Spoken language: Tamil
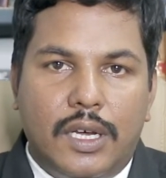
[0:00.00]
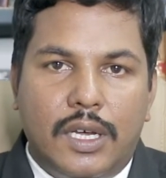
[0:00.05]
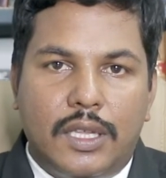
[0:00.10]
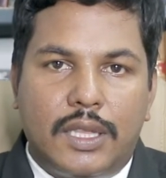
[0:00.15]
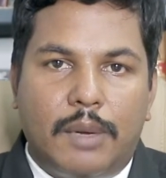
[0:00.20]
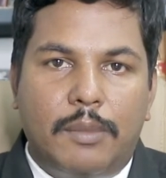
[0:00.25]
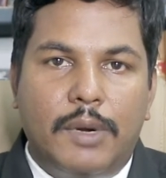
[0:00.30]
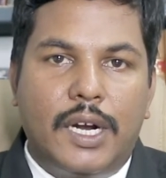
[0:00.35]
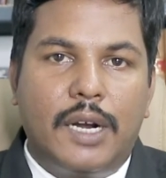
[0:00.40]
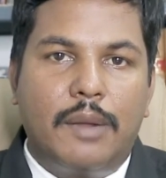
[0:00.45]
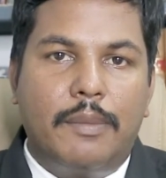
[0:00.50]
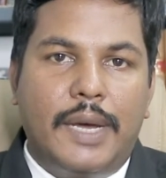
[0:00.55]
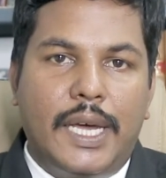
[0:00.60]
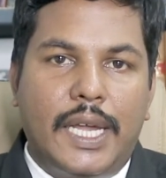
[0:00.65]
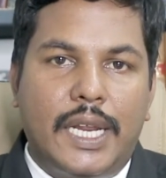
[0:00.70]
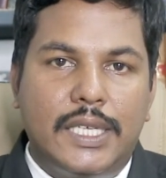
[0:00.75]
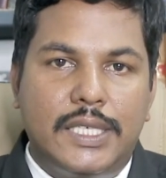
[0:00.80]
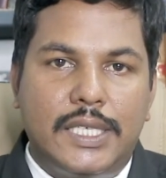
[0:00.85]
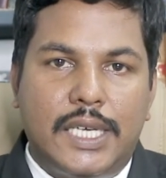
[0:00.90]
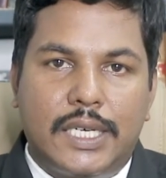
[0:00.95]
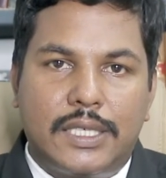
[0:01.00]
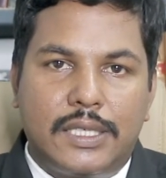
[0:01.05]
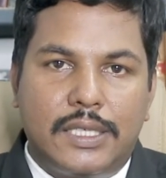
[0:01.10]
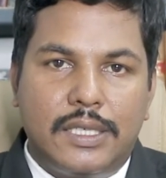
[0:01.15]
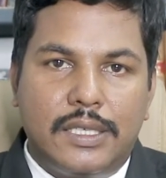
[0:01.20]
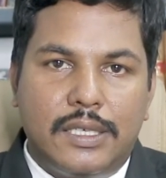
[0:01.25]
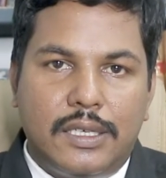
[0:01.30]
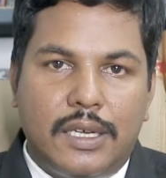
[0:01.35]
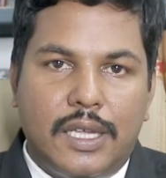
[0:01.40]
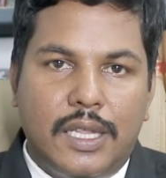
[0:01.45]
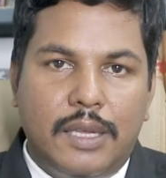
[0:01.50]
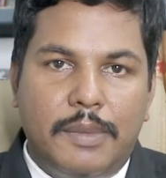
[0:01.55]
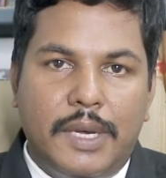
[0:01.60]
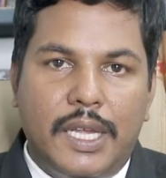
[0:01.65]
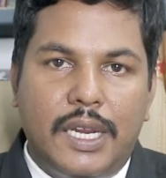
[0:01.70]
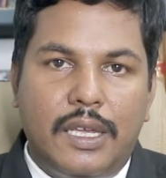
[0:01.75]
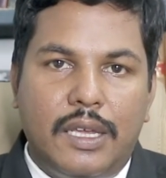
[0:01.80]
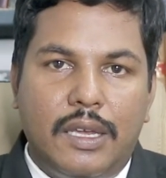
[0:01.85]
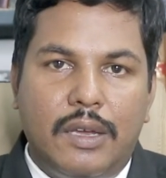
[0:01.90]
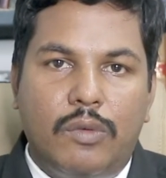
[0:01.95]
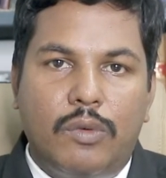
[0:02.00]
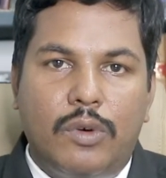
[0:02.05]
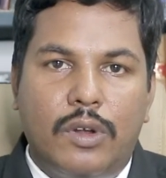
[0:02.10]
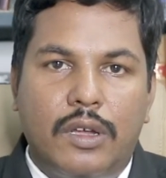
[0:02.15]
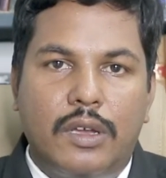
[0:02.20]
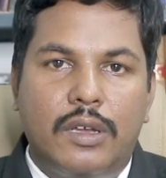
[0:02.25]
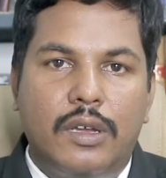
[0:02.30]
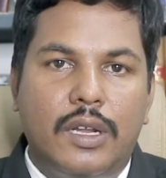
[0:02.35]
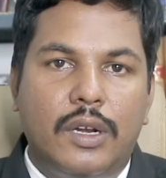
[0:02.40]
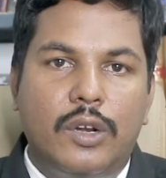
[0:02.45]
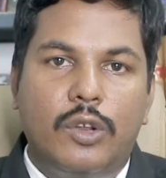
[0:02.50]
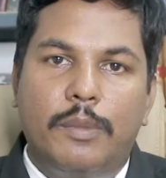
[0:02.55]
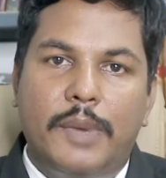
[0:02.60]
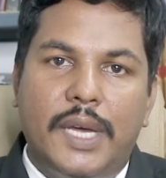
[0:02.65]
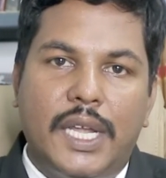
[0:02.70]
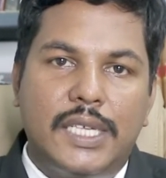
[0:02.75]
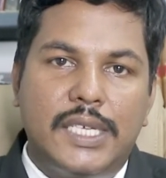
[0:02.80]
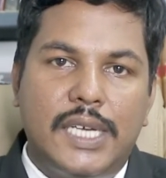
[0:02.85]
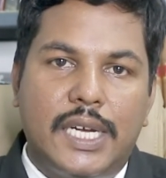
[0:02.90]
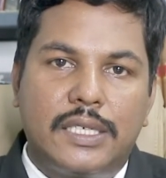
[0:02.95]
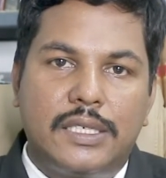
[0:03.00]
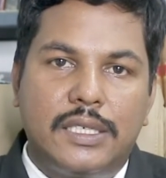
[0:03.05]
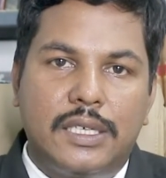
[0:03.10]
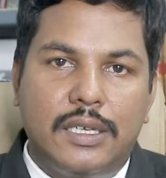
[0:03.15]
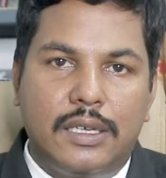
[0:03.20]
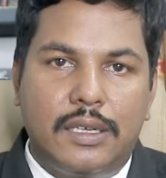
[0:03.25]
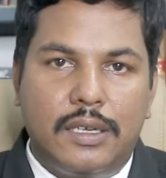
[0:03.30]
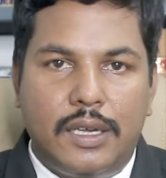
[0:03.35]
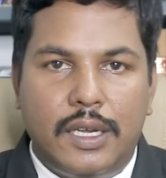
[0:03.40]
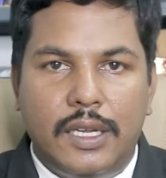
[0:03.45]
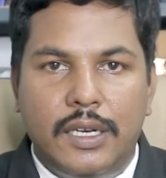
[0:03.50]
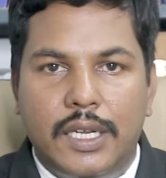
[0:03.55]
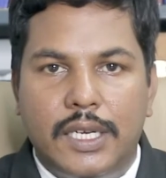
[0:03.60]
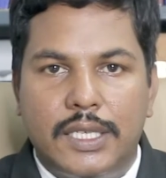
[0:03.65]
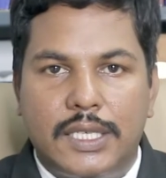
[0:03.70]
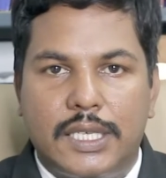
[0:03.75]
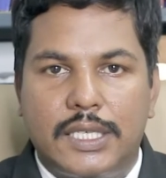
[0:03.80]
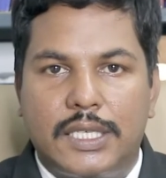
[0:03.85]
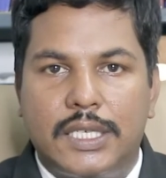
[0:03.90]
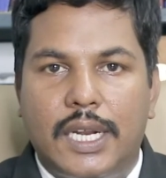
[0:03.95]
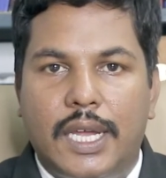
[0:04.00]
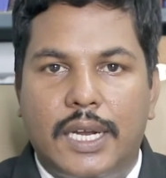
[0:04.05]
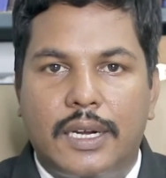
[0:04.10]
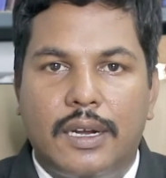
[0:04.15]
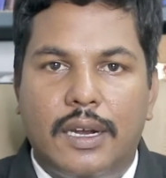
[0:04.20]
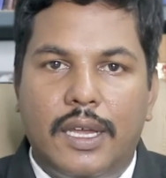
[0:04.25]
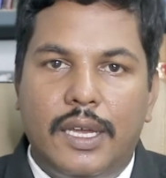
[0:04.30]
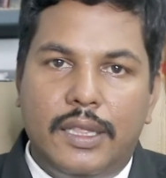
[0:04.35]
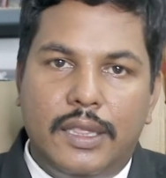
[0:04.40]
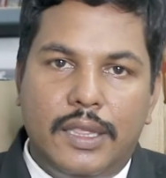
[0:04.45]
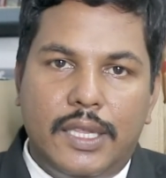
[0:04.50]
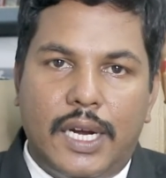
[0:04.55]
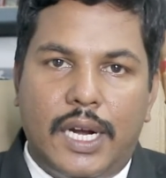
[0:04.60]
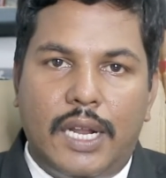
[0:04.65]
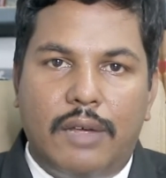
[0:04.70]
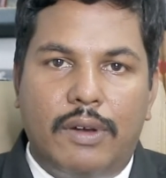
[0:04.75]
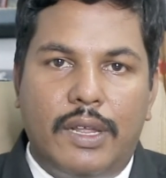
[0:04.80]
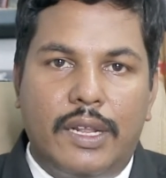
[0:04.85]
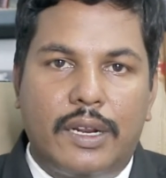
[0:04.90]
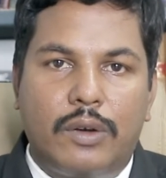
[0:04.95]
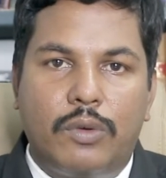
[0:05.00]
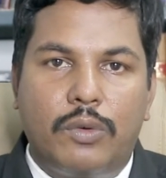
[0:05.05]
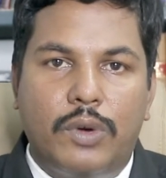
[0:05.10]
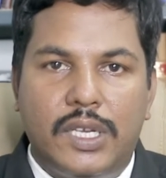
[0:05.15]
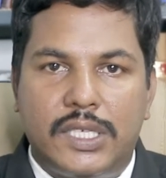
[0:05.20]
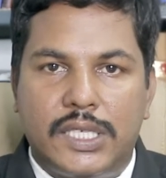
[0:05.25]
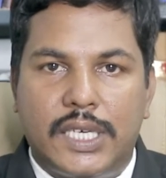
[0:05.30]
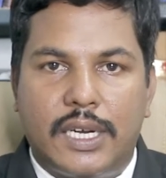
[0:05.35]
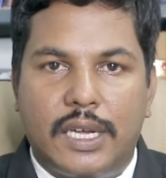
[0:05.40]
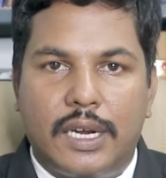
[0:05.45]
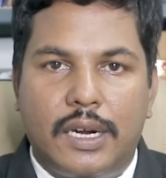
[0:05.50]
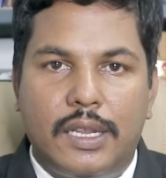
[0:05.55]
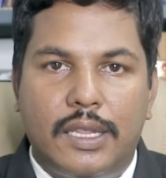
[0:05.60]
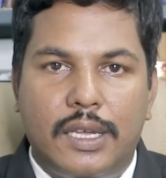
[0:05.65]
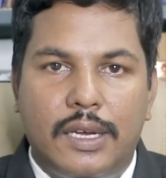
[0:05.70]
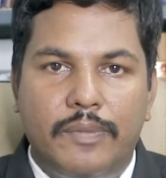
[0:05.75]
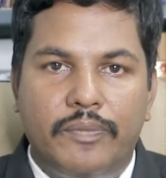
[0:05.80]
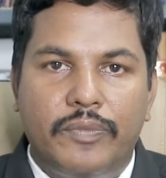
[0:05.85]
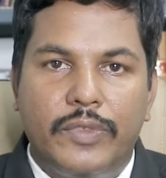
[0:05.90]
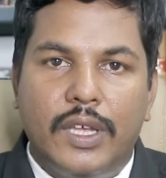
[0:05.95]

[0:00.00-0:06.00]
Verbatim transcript: தமிழ்நாடு மேரேஜ் ஆக்ட்டு அதே மாதிரி ஒரு ஹிந்து மேரேஜ் ஆக்ட்டு இந்தியன் சசன் ஆக்ட்லாம் இந்திய அளவில் இருக்கக்கூடிய சட்டங்கள் தான்